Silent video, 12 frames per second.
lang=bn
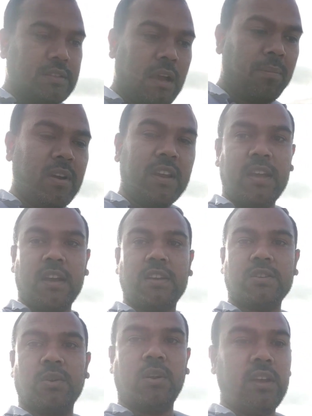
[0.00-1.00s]
জাপানে
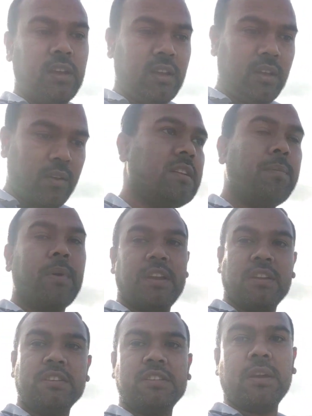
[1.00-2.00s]
আসলে
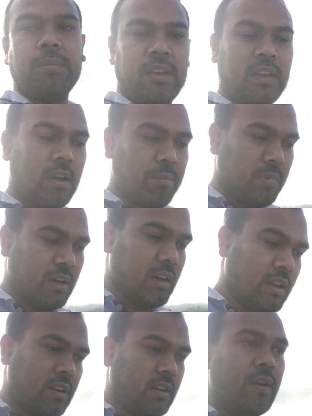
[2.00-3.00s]
ডিপেন্ডেন্ট হিসাবে আপনার
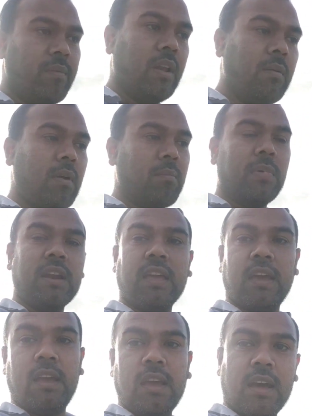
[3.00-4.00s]
ফ্যামিলি
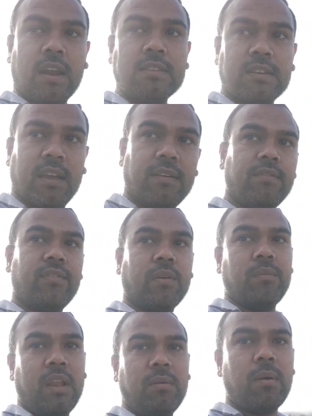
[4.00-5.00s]
মেম্বারকে আনা যায়
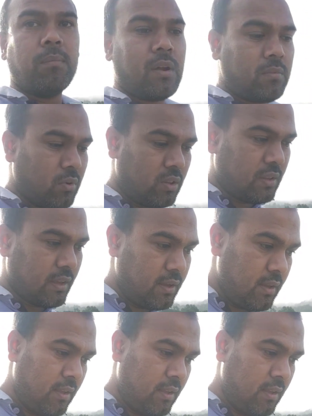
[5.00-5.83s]
ফ্যামিলি মেম্বার বলতে